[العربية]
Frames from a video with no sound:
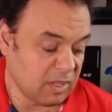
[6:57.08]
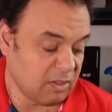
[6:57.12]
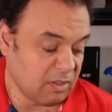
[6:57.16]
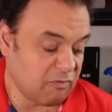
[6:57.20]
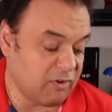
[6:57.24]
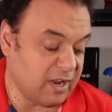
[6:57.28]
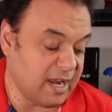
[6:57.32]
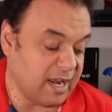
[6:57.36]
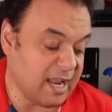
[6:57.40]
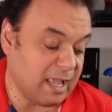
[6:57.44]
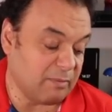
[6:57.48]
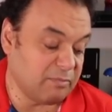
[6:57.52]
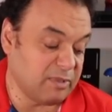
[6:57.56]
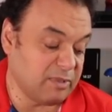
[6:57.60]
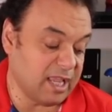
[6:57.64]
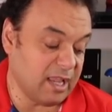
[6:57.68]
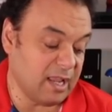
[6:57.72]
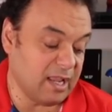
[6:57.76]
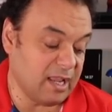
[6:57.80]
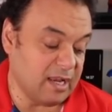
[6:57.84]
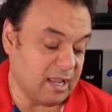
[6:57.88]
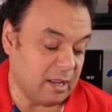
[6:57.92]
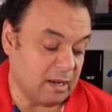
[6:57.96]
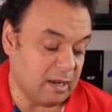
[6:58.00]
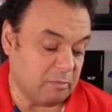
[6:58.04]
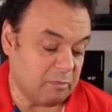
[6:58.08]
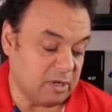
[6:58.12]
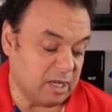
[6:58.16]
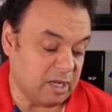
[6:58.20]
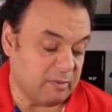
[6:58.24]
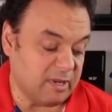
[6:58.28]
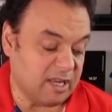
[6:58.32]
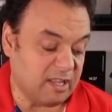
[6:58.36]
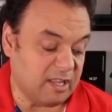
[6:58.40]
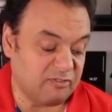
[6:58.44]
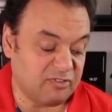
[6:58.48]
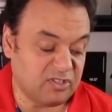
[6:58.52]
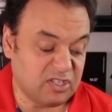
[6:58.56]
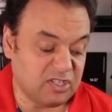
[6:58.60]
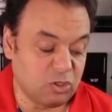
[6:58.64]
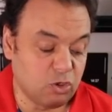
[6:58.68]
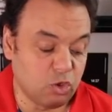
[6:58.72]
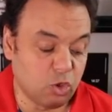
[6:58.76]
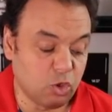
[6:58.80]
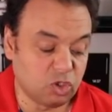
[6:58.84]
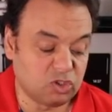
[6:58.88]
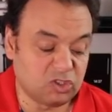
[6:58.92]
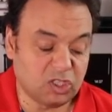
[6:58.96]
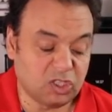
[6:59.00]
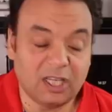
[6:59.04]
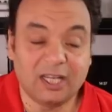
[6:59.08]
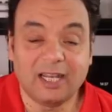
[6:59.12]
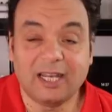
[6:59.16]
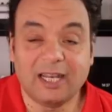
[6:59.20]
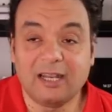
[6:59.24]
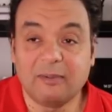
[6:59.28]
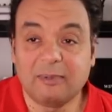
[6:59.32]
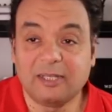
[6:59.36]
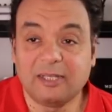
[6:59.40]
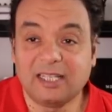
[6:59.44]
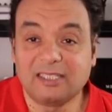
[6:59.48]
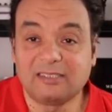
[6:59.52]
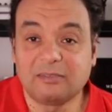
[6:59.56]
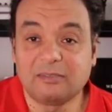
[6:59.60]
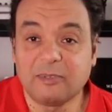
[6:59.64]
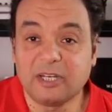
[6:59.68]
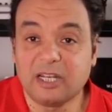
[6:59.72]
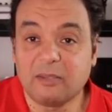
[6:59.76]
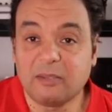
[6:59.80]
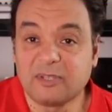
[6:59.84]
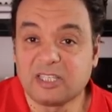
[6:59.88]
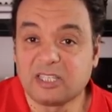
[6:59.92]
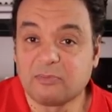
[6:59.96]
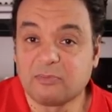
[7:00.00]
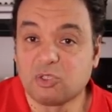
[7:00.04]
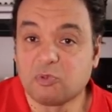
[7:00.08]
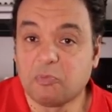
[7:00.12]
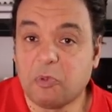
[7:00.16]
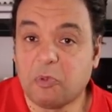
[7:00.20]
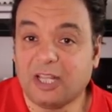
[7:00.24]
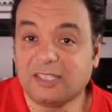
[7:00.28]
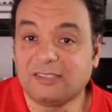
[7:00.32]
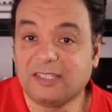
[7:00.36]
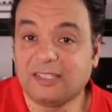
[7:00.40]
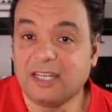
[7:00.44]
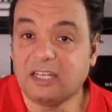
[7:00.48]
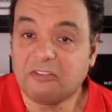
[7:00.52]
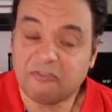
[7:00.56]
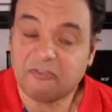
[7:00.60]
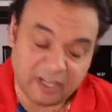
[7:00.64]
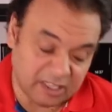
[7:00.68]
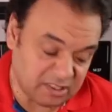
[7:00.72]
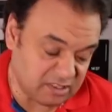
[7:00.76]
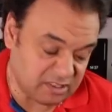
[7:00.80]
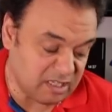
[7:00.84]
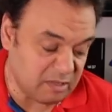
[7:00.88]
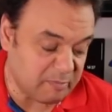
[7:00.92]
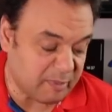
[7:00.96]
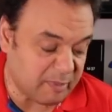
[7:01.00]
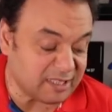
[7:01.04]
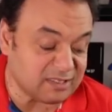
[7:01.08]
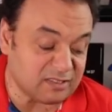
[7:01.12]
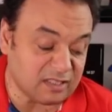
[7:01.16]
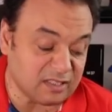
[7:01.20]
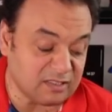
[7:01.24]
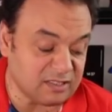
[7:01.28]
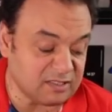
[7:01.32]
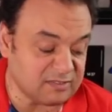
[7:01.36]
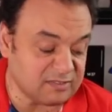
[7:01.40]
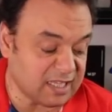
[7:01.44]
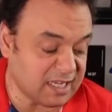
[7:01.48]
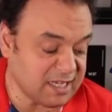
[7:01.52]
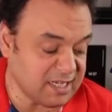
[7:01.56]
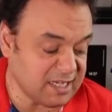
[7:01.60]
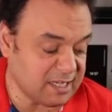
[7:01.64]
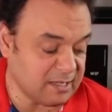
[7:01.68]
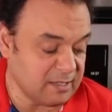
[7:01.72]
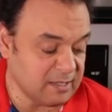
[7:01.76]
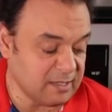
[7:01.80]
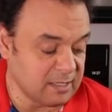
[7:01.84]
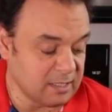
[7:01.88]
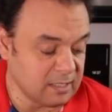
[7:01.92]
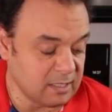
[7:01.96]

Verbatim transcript: فانا هبدا انا من نفس النقطه اللي انا بدات منها بس بصباع تاني فهيديني باترن تانية